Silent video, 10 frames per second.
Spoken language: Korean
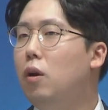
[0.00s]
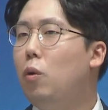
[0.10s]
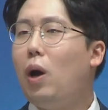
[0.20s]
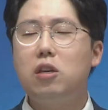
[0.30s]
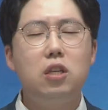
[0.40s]

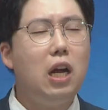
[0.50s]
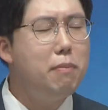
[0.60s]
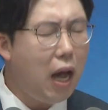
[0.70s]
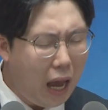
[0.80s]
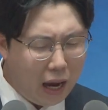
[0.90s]
확실함이
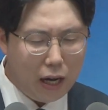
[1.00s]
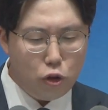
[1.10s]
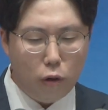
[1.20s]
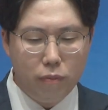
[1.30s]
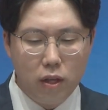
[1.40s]
하나도
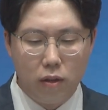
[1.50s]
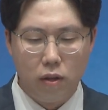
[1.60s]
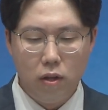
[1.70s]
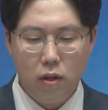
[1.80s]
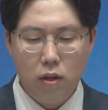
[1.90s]
없는,
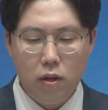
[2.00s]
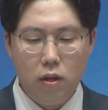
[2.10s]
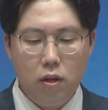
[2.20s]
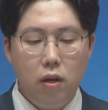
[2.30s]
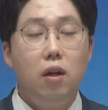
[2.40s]

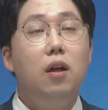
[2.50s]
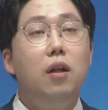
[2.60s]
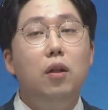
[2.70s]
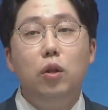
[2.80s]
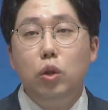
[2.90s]

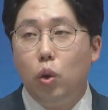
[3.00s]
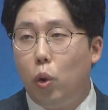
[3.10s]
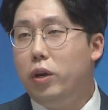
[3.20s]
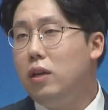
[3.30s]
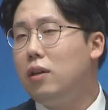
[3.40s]

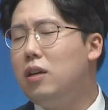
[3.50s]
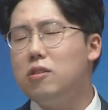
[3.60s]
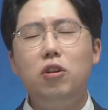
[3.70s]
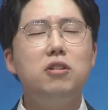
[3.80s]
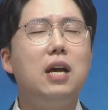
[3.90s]
노인, 그
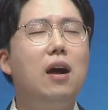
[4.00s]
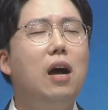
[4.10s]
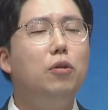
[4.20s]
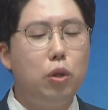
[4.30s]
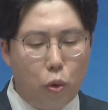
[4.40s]
사람 상황
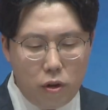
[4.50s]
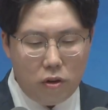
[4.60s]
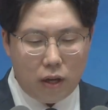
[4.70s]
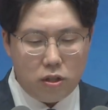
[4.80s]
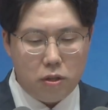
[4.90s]
가운데 놓인 것
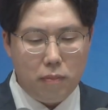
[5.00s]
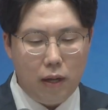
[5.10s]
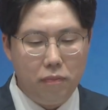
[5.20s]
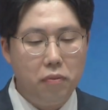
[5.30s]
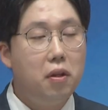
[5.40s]

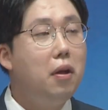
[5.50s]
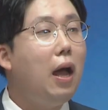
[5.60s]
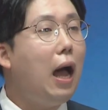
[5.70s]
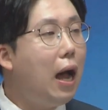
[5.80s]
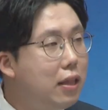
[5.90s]
같지만
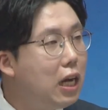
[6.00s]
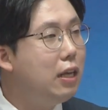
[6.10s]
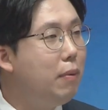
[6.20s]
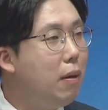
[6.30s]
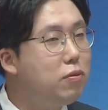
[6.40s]

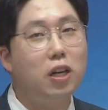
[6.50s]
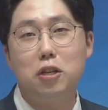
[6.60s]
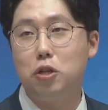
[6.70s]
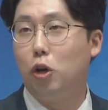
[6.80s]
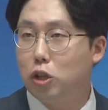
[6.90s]
하나님의
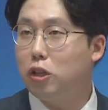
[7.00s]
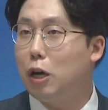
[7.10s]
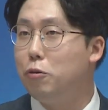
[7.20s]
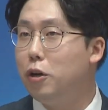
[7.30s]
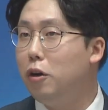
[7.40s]
입장에서는
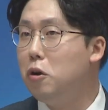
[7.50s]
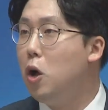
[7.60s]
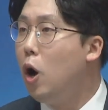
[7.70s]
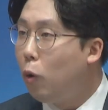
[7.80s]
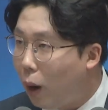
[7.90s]
어떻다고요?
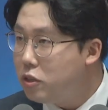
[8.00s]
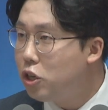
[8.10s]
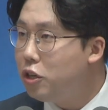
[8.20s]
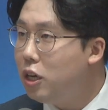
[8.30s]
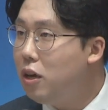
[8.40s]

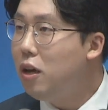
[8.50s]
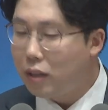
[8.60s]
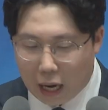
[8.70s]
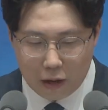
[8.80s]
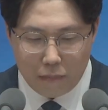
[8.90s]
완전히
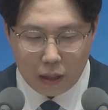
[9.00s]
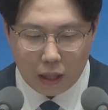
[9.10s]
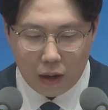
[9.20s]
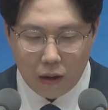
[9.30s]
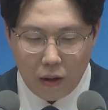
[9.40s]

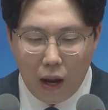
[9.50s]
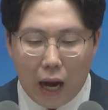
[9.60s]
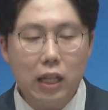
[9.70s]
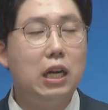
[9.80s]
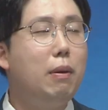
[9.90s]
다릅니다.
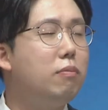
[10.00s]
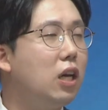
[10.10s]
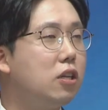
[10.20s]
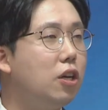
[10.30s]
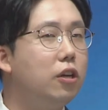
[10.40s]
하나님의
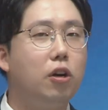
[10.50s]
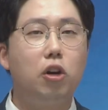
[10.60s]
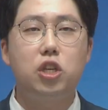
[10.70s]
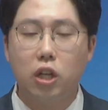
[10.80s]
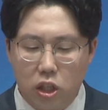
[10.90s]
입장에서는
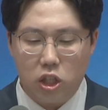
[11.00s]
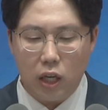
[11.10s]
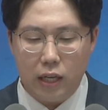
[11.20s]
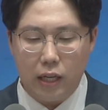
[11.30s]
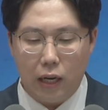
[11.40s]
그것이 끝이
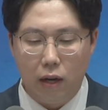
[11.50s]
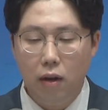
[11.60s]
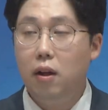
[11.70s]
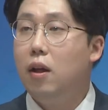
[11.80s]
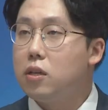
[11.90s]
아니라
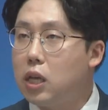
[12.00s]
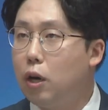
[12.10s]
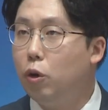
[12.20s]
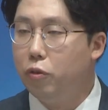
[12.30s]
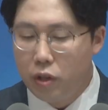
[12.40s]

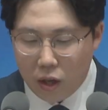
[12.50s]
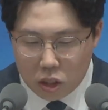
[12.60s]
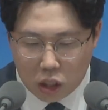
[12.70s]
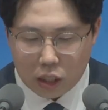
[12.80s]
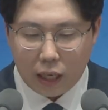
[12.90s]
새로운
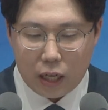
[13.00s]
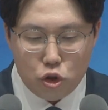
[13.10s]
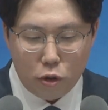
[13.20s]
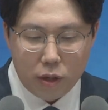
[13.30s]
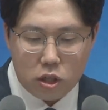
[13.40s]
시작인
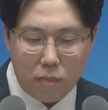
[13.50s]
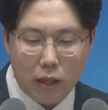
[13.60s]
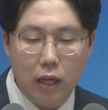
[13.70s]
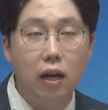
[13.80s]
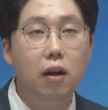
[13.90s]
줄
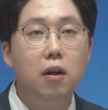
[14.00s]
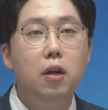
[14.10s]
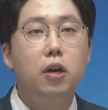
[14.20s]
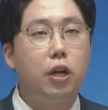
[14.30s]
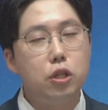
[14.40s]
믿습니다.
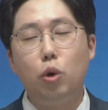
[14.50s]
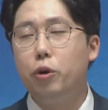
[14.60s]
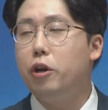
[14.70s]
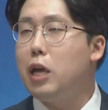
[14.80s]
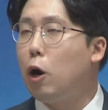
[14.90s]
그래서
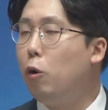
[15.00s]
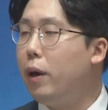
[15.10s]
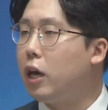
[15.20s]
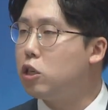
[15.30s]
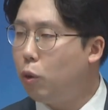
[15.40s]
오히려
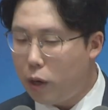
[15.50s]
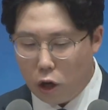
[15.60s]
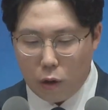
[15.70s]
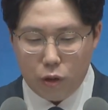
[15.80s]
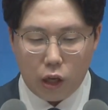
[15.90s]
야곱에게, 저와
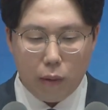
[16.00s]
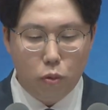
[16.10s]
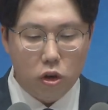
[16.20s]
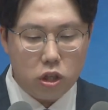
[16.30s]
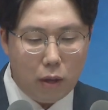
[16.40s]
여러분들에게
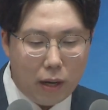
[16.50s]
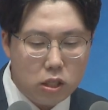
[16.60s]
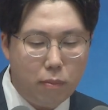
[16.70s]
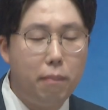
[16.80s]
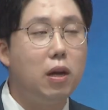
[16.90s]
무엇이라
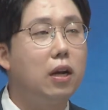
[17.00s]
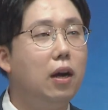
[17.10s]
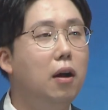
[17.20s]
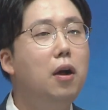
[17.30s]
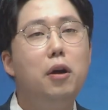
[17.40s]

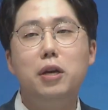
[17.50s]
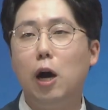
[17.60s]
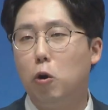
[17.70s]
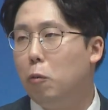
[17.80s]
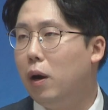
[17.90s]
말씀합니까?
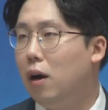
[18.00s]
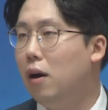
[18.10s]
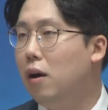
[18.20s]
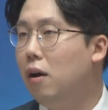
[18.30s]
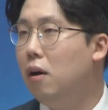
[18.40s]
야곱아,
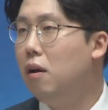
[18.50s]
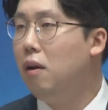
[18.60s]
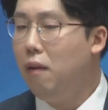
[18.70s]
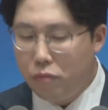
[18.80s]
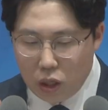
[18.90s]

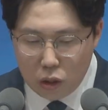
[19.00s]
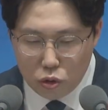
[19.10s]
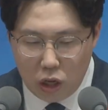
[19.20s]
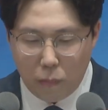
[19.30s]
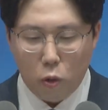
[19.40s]
네
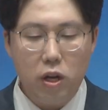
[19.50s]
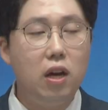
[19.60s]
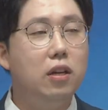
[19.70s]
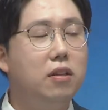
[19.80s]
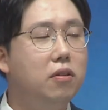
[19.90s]
눈이
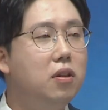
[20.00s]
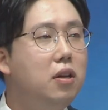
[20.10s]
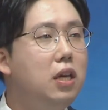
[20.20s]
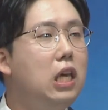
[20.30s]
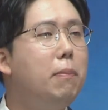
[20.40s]
보기에는
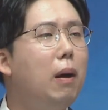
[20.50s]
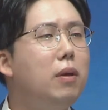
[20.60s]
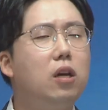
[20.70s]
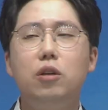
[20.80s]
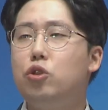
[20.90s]
이 밤이
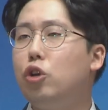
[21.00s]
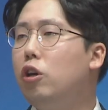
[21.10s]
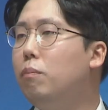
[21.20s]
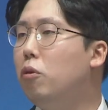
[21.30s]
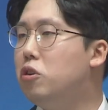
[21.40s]

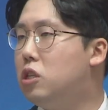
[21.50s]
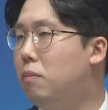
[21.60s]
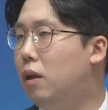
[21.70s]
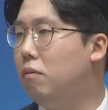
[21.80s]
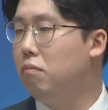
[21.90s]
끝처럼 보이지만